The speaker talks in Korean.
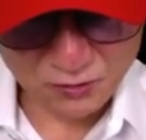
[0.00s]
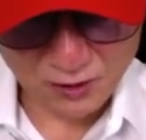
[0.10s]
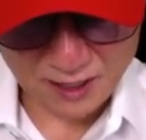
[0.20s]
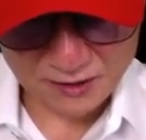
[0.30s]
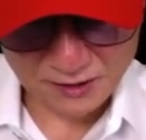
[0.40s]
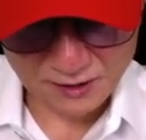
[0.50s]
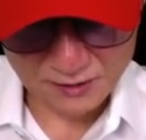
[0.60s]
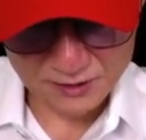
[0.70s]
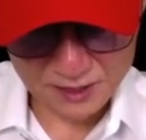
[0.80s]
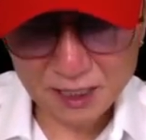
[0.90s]

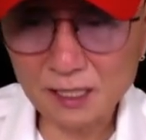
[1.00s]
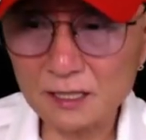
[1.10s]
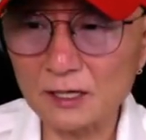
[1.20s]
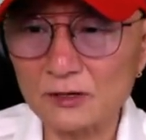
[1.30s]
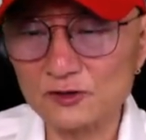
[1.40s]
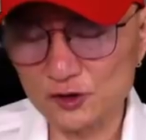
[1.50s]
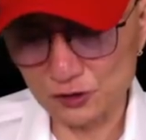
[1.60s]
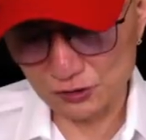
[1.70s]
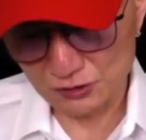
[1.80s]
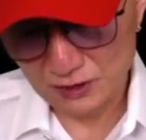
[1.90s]
과천
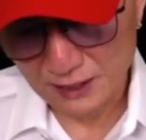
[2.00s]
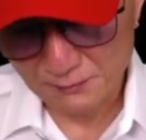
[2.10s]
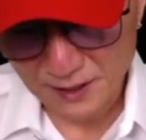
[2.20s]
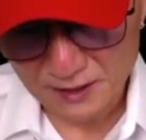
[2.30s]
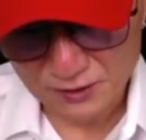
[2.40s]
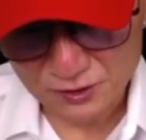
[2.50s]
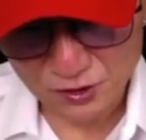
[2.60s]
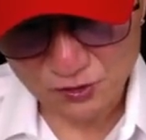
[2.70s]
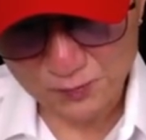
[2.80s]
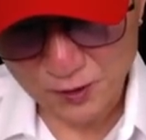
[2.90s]
7경주 한방이었죠
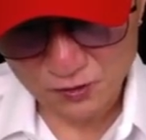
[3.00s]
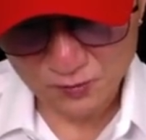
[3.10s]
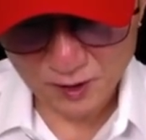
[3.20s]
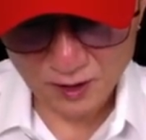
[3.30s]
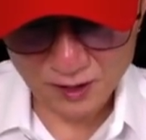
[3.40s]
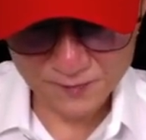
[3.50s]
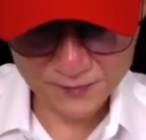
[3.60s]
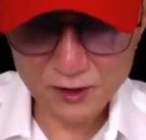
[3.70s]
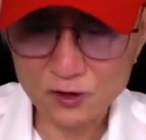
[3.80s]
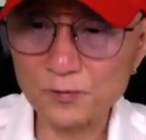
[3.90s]
6번
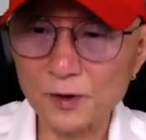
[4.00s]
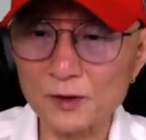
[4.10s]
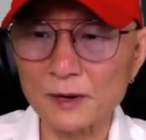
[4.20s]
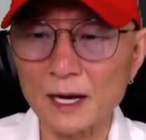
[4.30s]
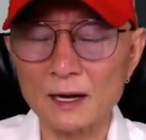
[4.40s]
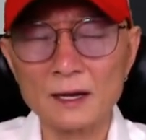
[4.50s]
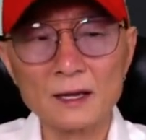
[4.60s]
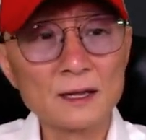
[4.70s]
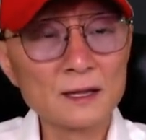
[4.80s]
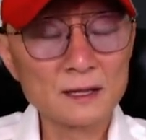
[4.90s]
9번 6번 마
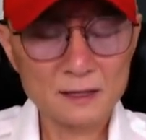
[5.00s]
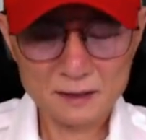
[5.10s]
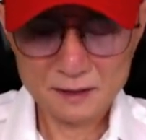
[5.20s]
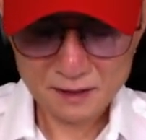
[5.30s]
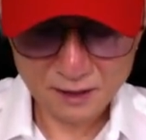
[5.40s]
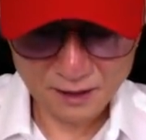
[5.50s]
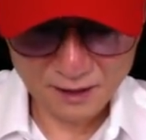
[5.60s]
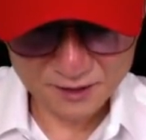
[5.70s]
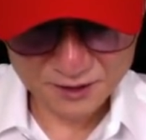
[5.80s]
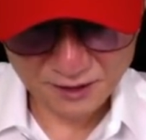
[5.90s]

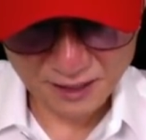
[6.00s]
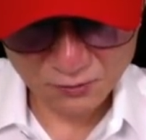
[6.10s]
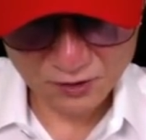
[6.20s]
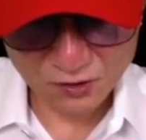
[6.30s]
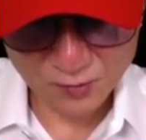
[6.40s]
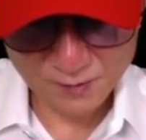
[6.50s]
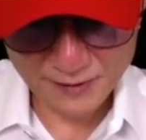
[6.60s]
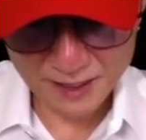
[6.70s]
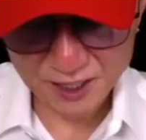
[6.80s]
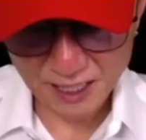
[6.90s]
컬러스 드라고의 9번
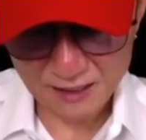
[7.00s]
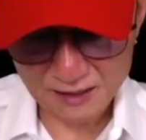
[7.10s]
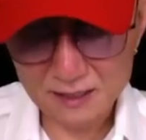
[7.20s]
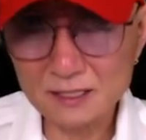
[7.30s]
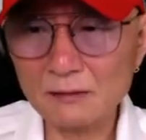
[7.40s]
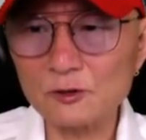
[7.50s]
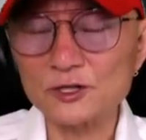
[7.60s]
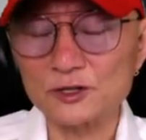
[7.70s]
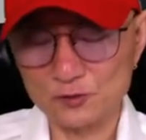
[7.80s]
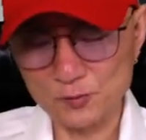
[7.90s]
마 에이샤인
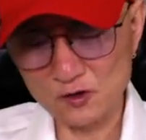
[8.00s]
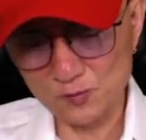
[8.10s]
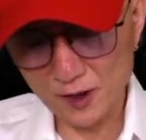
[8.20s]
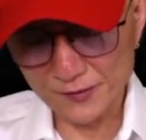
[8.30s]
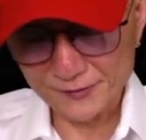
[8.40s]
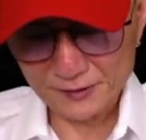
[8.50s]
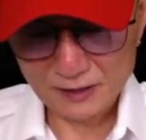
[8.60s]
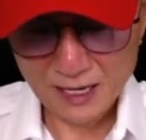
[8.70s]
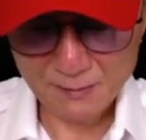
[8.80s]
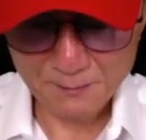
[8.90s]
쌍복식 6번 9번
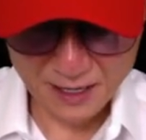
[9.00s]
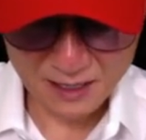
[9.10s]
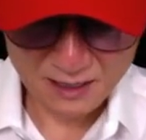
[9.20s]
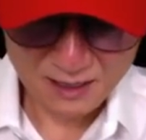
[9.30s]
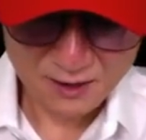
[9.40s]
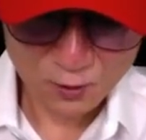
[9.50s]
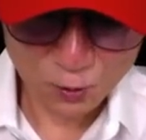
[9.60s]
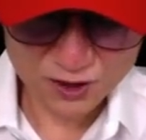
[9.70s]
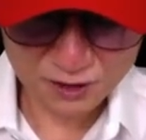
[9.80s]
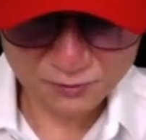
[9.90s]
한방
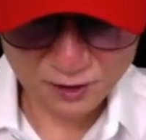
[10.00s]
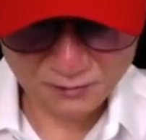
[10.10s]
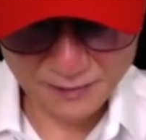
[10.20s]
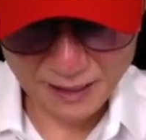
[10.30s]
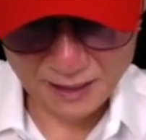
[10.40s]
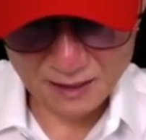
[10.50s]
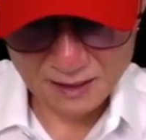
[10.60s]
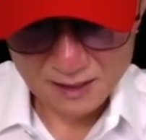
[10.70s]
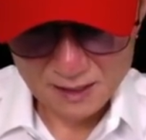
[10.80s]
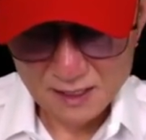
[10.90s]
5.0배
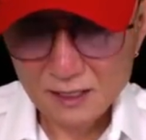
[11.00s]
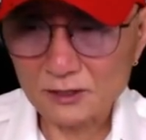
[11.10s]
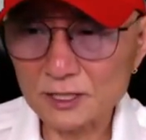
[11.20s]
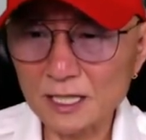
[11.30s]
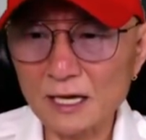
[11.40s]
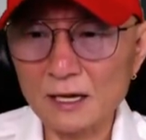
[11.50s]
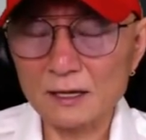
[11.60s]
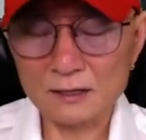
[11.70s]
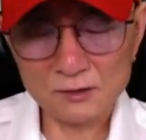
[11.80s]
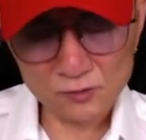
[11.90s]

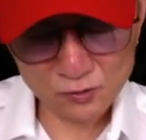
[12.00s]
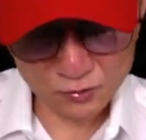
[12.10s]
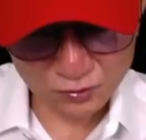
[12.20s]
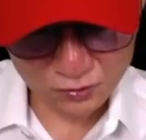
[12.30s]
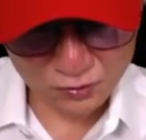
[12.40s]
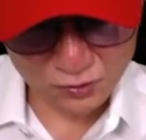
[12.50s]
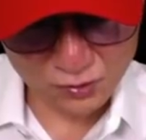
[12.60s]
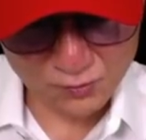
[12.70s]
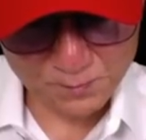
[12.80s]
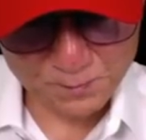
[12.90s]
거기에
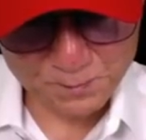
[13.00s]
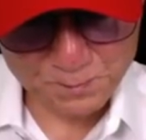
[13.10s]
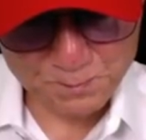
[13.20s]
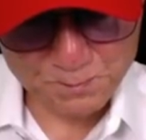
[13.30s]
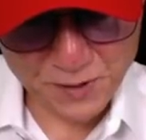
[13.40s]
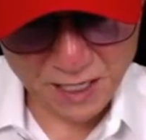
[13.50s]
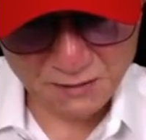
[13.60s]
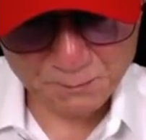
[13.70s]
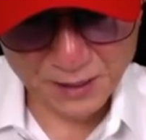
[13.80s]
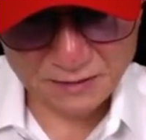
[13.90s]
또
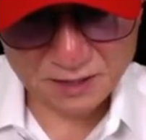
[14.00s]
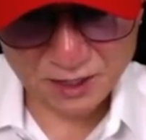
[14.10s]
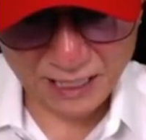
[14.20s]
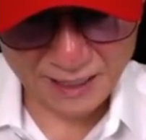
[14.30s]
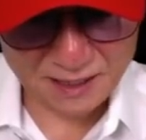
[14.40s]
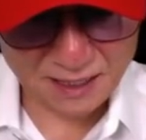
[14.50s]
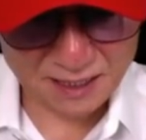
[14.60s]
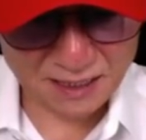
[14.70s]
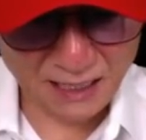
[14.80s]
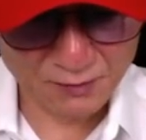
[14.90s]
백판성 하나짜리
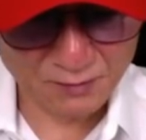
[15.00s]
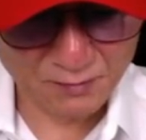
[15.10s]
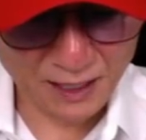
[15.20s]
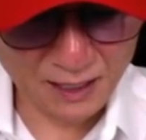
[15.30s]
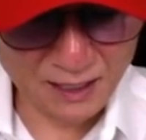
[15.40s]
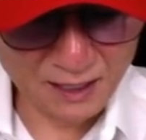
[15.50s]
4번 마